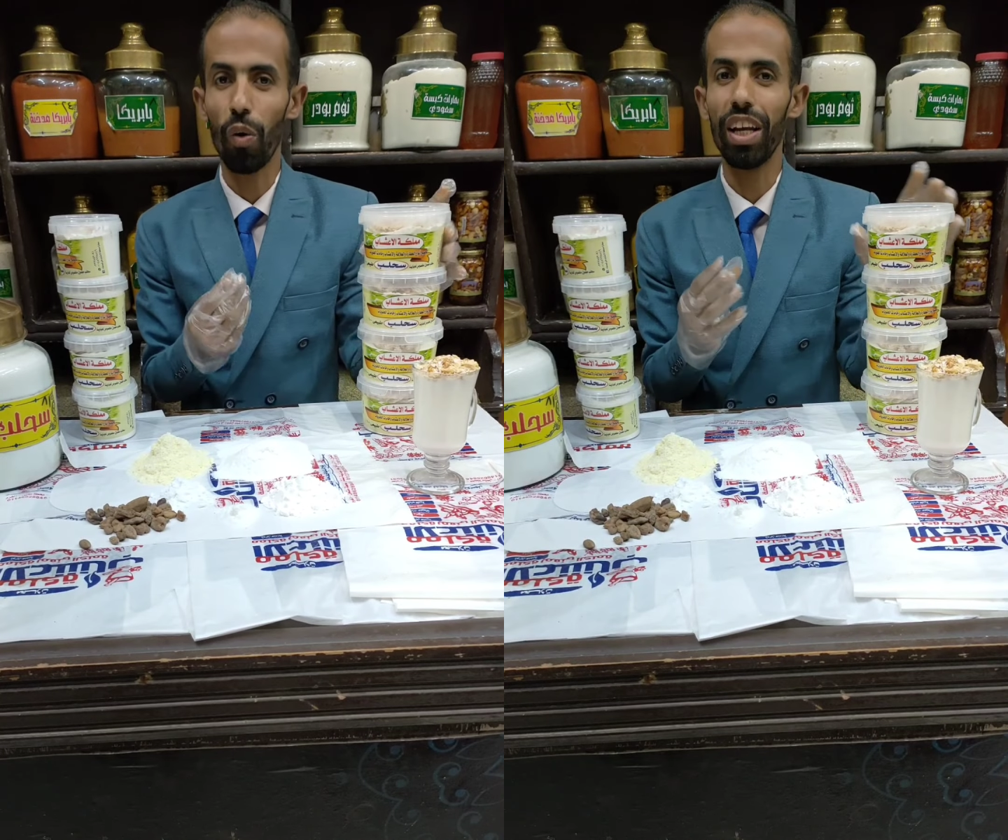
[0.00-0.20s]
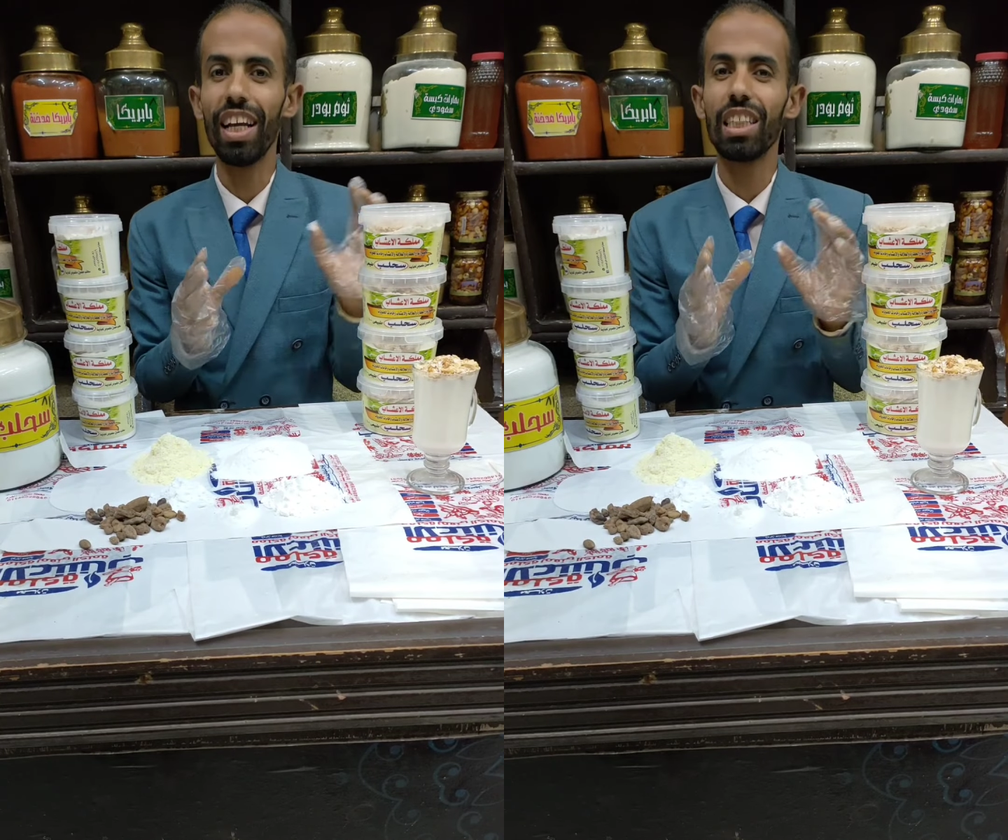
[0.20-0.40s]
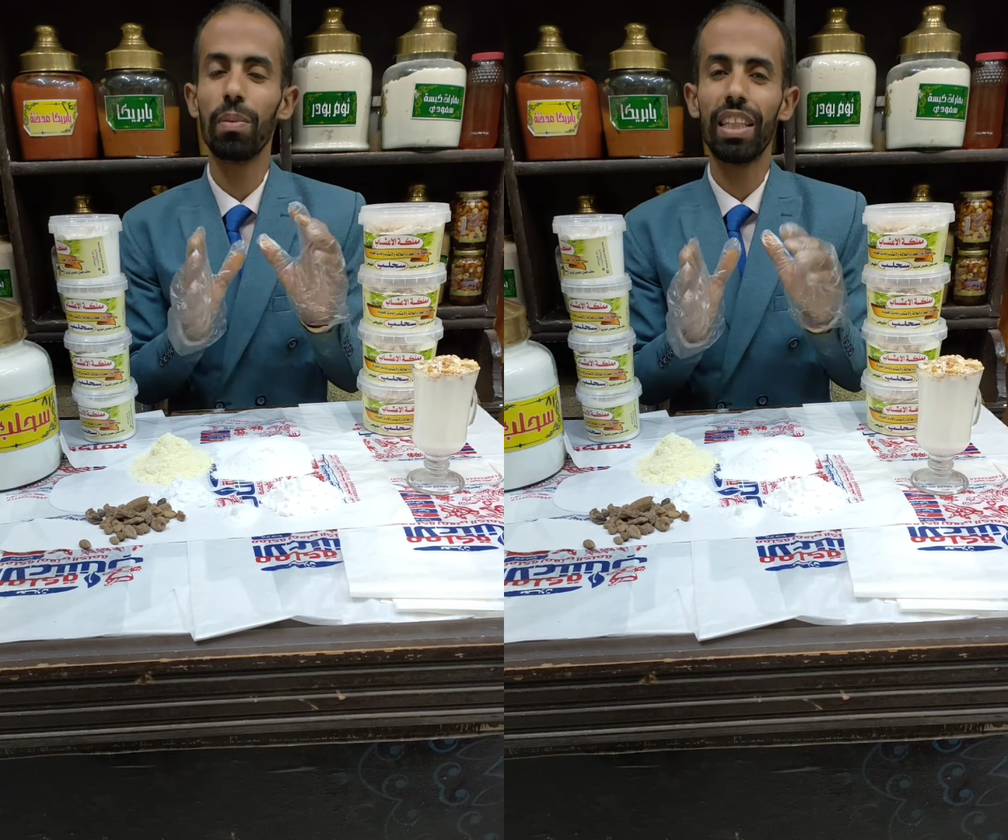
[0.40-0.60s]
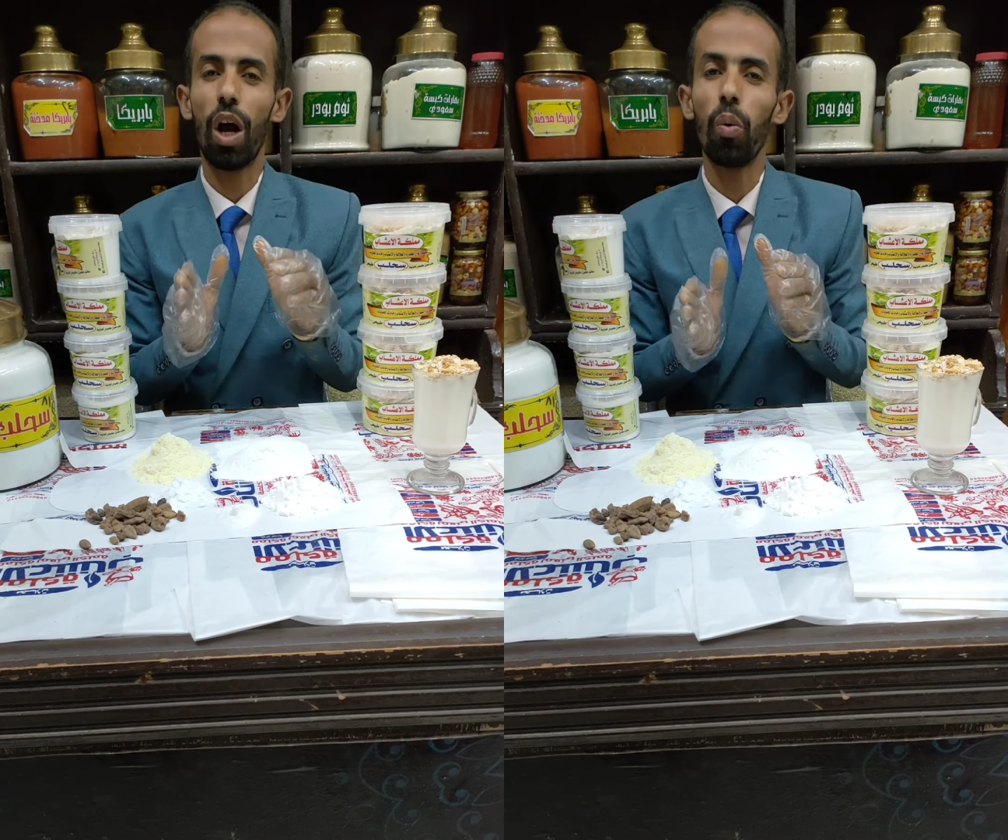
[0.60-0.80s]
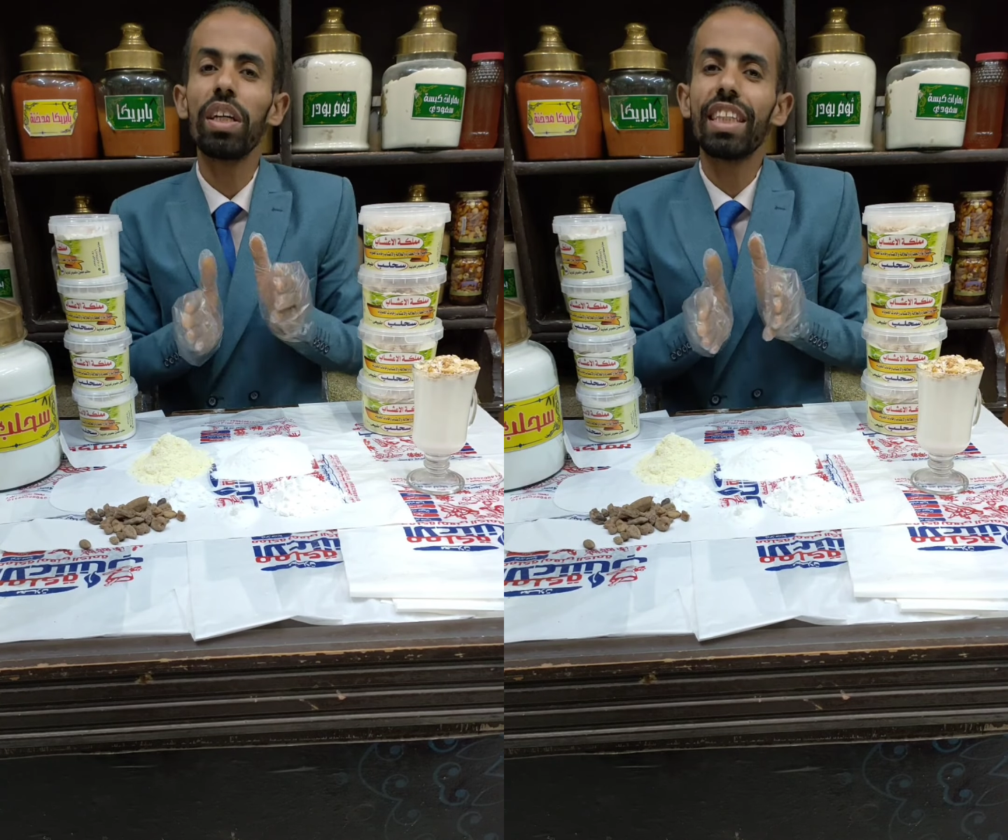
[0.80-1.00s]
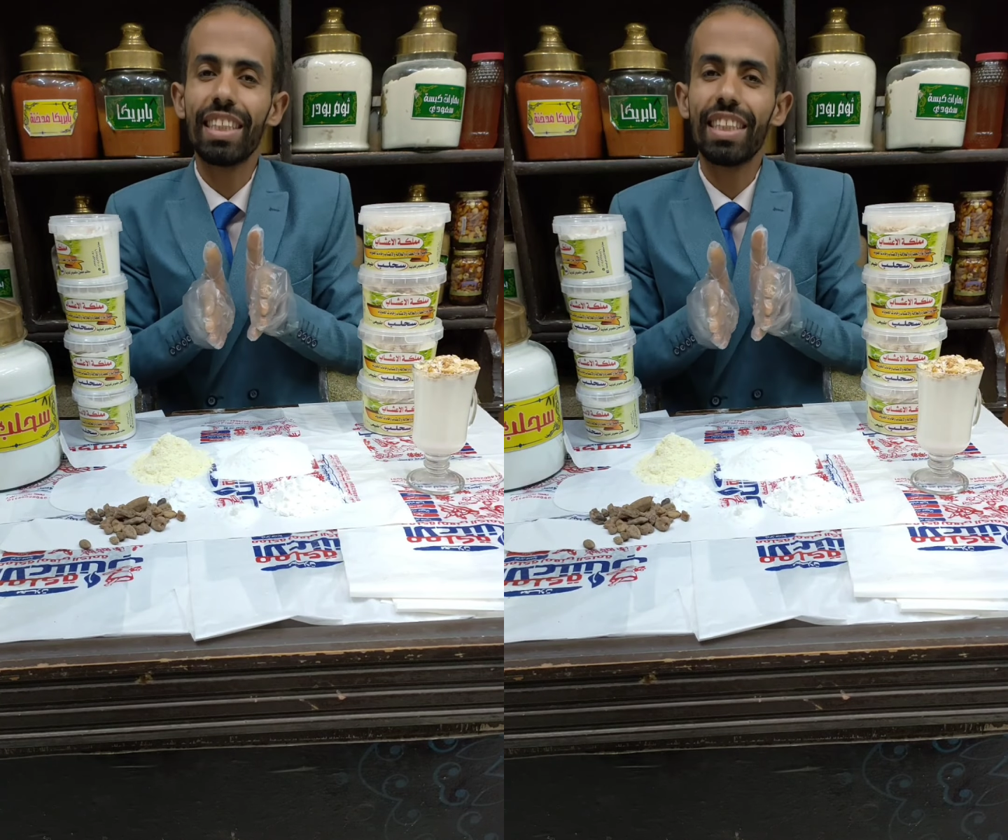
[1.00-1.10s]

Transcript: او اللي هي اسمها تحويجه